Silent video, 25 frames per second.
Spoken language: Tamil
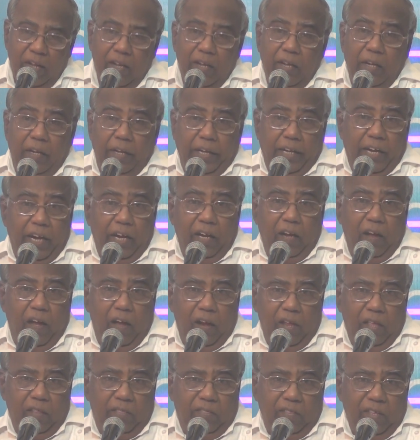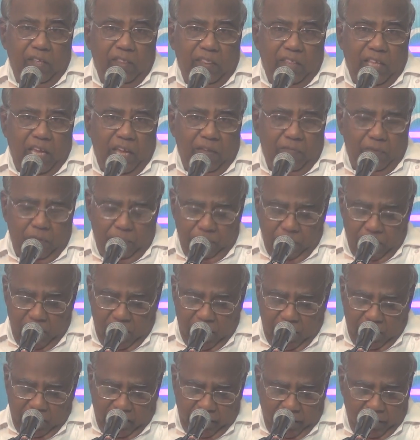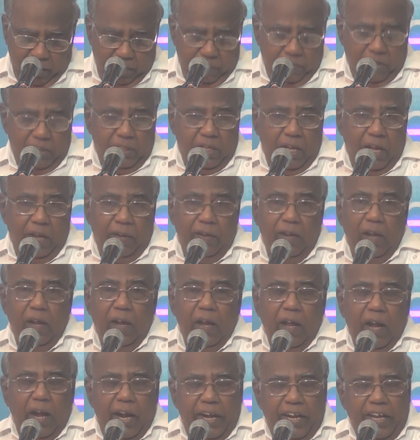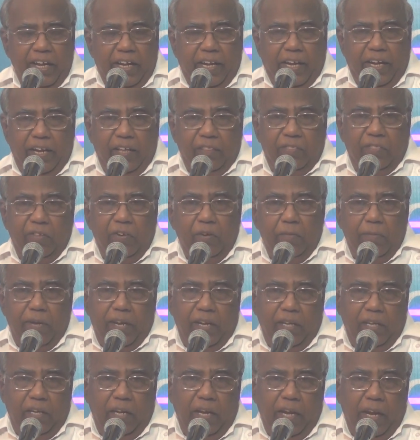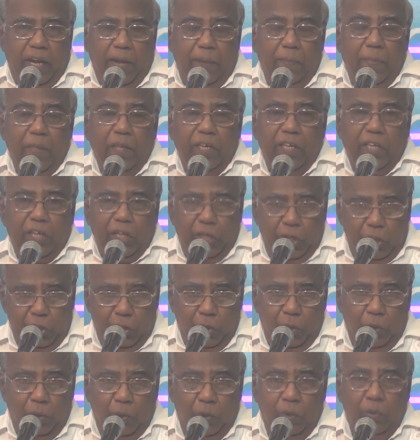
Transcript: நிகழ்காலத்தின் தெய்வம் எனவேதான் அடிக்கடி திருமறையில் இதோ